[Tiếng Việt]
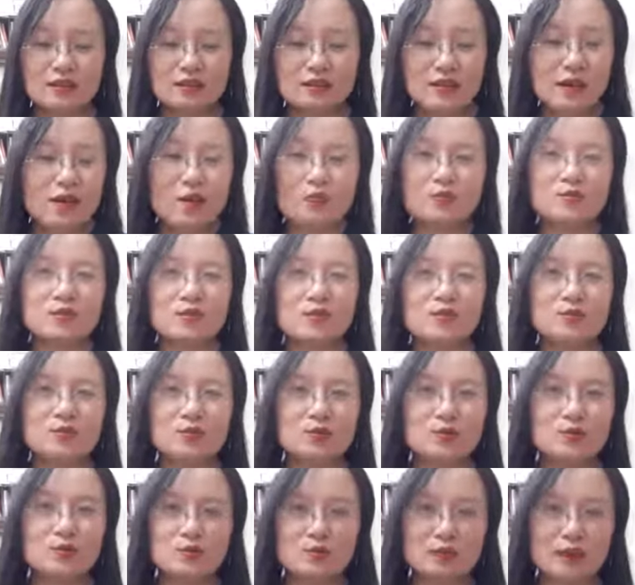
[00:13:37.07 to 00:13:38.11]
nó không dễ
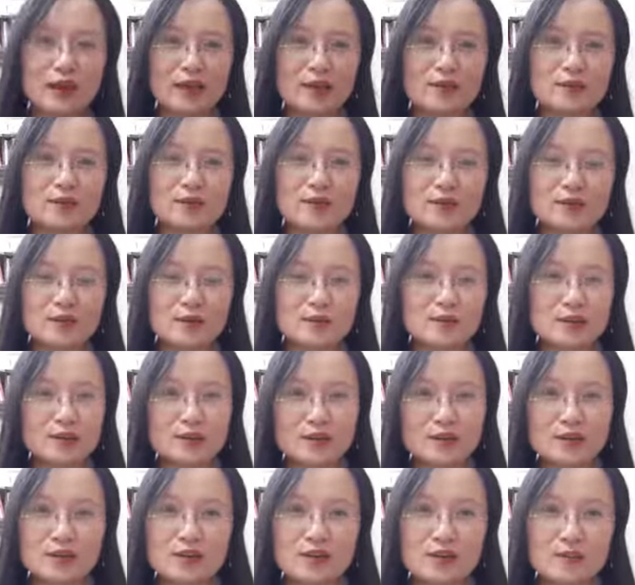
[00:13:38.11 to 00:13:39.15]
chịu chút nào thậm
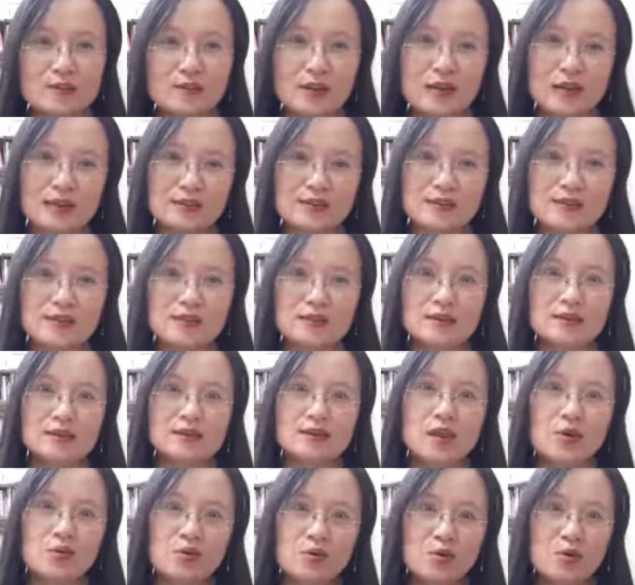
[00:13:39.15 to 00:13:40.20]
chí nó đem lại
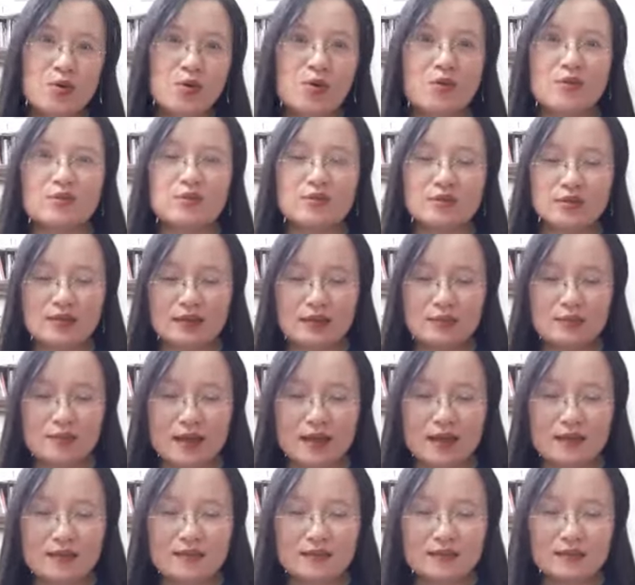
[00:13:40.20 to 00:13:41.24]
đau khổ nó đem
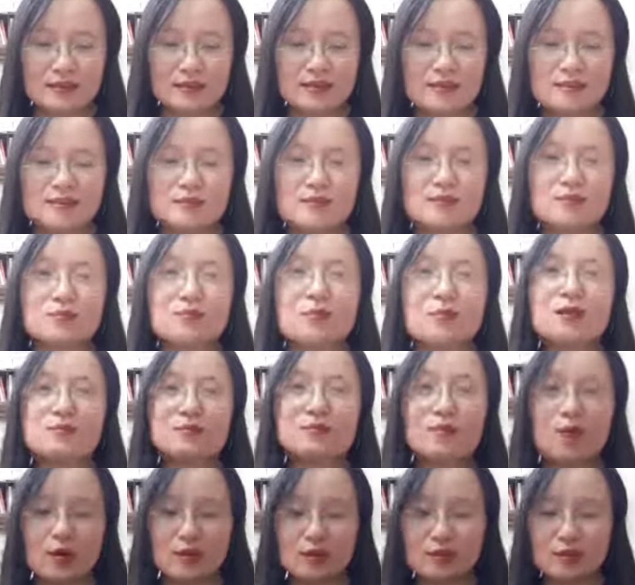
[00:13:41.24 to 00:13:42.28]
lại cái sự
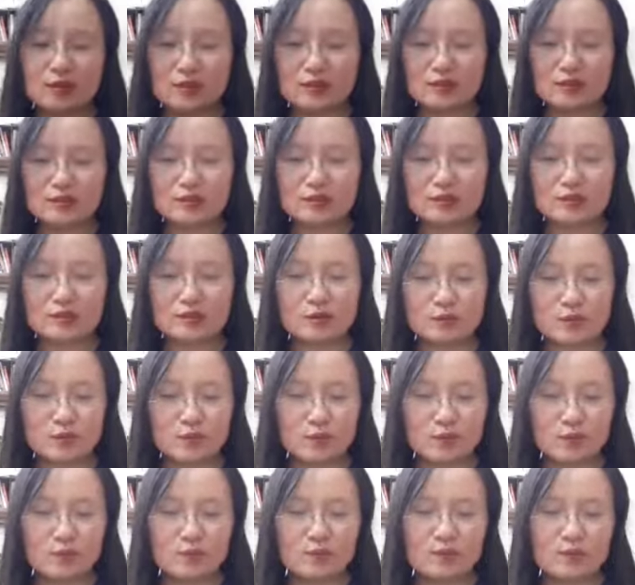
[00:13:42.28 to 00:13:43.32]
mệt mỏi cho người trong cuộc